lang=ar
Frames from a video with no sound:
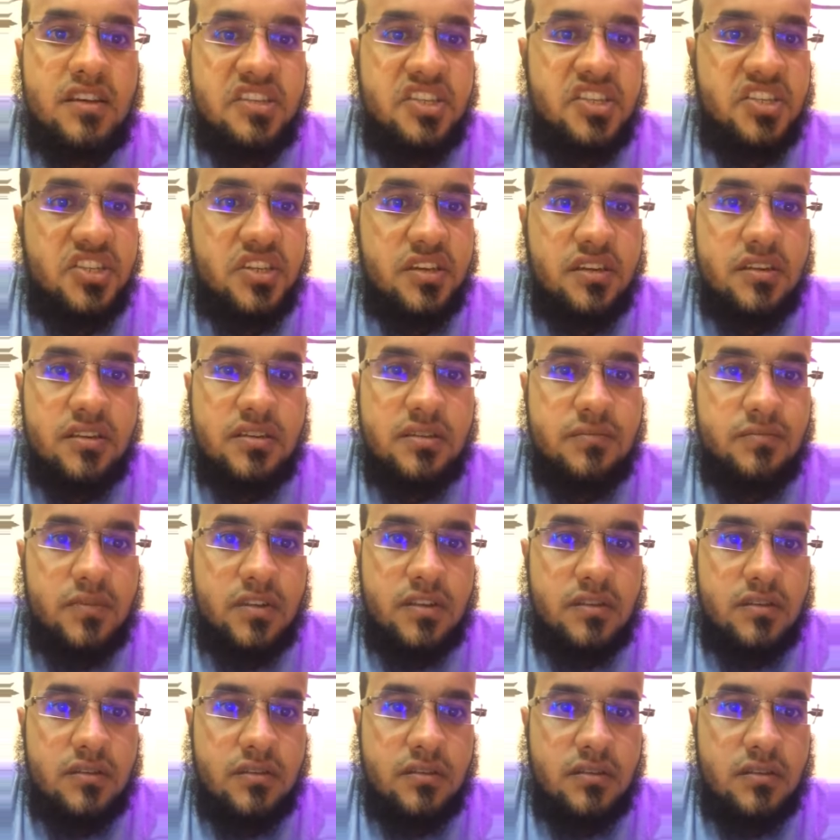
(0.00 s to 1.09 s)
الشير
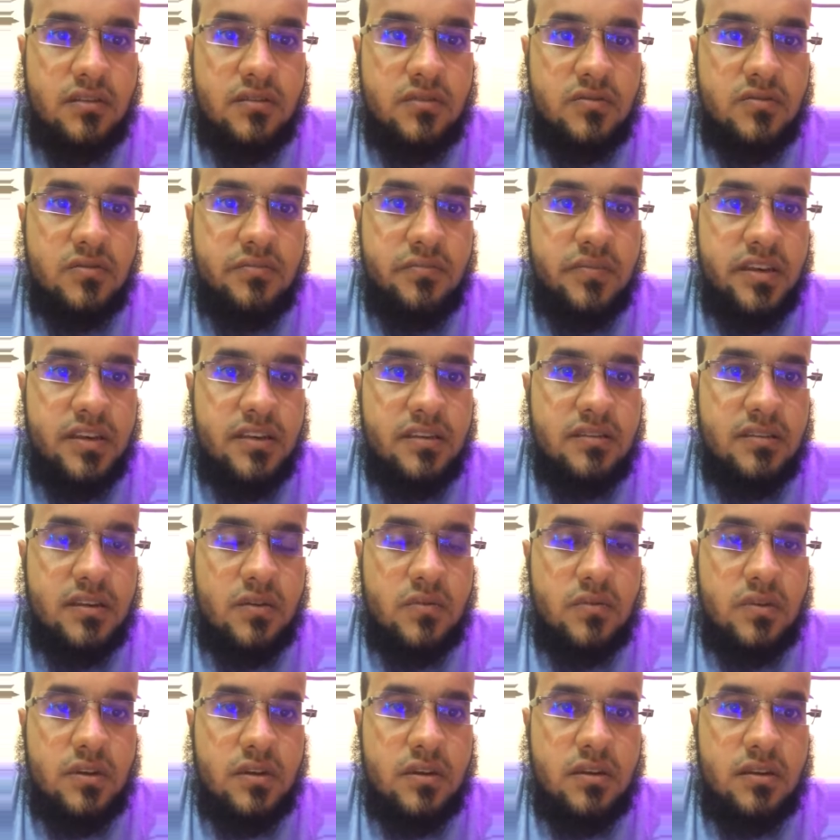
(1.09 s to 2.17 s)
من الجروبات
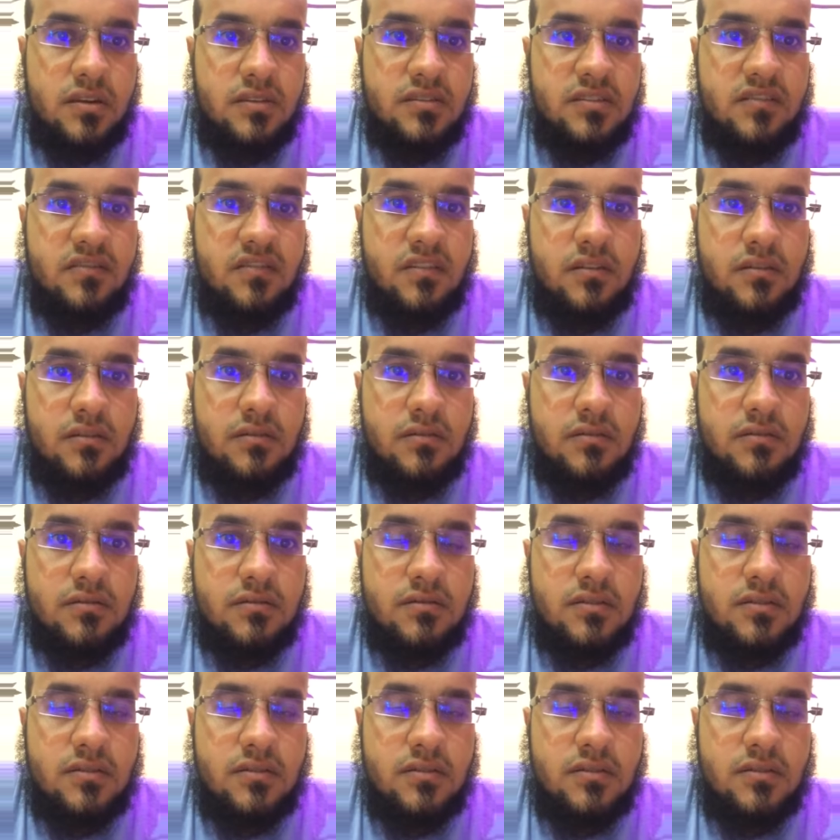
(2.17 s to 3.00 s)
او الصفحات